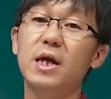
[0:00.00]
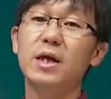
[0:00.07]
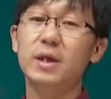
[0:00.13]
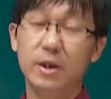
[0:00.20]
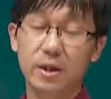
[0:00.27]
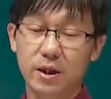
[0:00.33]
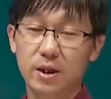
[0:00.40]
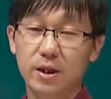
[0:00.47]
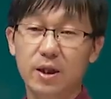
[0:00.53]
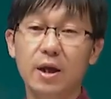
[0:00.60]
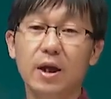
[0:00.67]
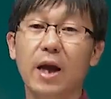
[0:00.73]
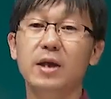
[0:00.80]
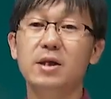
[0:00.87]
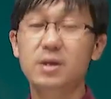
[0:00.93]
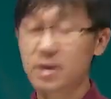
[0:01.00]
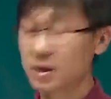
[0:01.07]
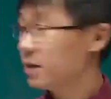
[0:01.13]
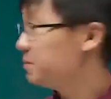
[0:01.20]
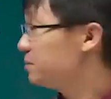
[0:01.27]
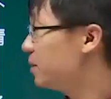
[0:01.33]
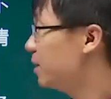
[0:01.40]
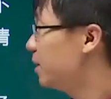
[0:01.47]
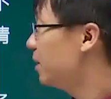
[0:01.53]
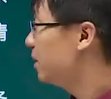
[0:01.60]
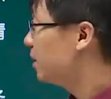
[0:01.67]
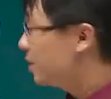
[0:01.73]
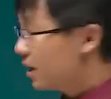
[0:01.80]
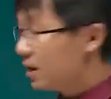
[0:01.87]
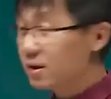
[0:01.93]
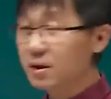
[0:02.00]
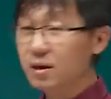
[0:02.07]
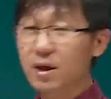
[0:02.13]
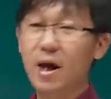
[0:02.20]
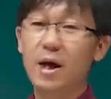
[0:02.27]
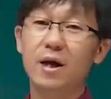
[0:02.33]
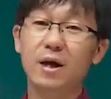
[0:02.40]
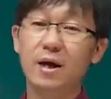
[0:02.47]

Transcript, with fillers: 家底儿，看看还剩下什么。第二呢，看